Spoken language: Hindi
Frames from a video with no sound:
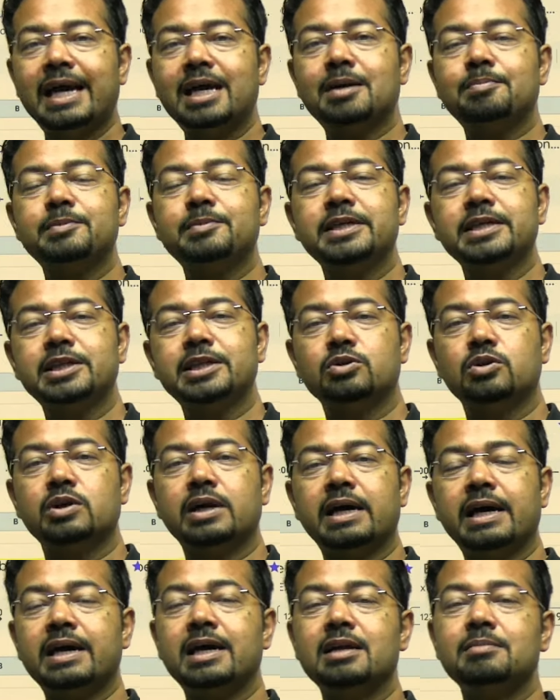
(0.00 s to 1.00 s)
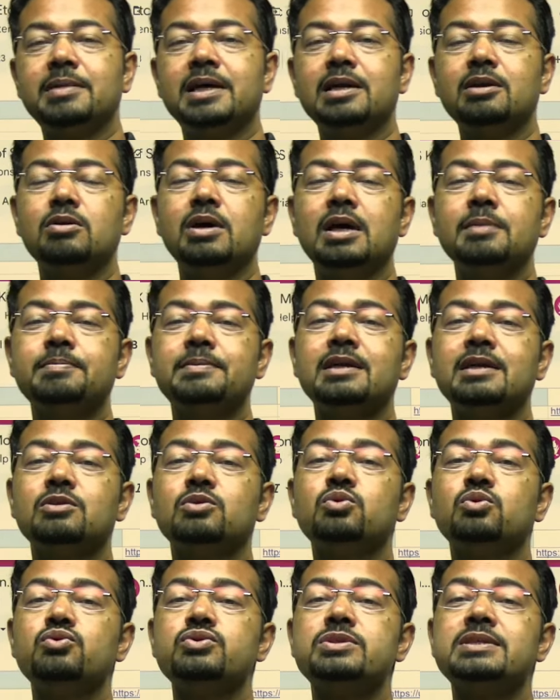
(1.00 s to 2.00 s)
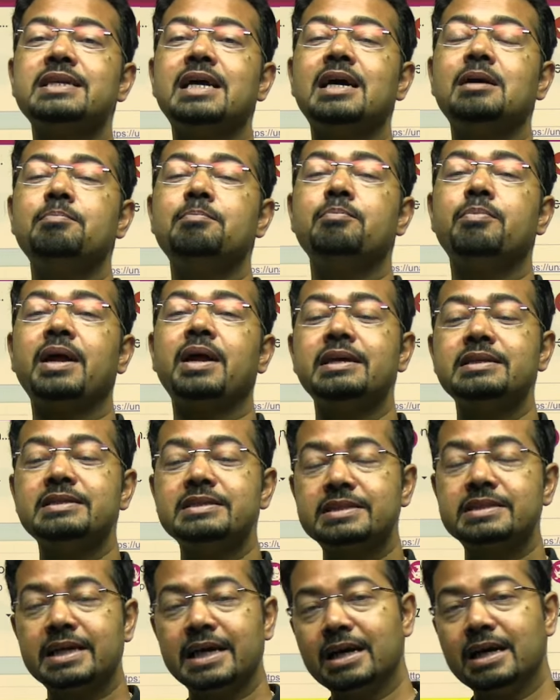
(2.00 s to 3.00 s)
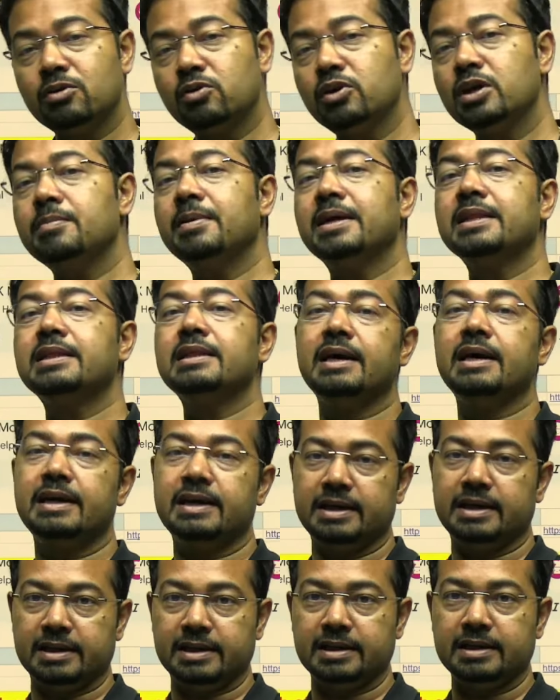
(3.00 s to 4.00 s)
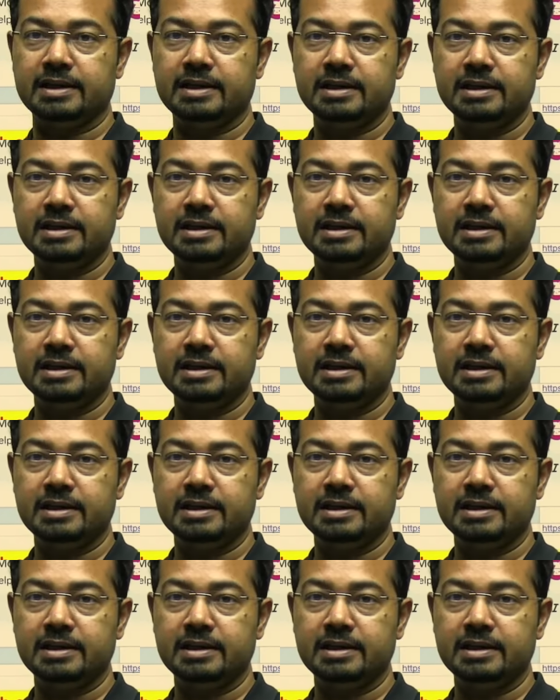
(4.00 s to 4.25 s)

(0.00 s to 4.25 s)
एप्टीट्यूड अगर मान लो आपका दूसरा ब्रांच का कोई बंदा है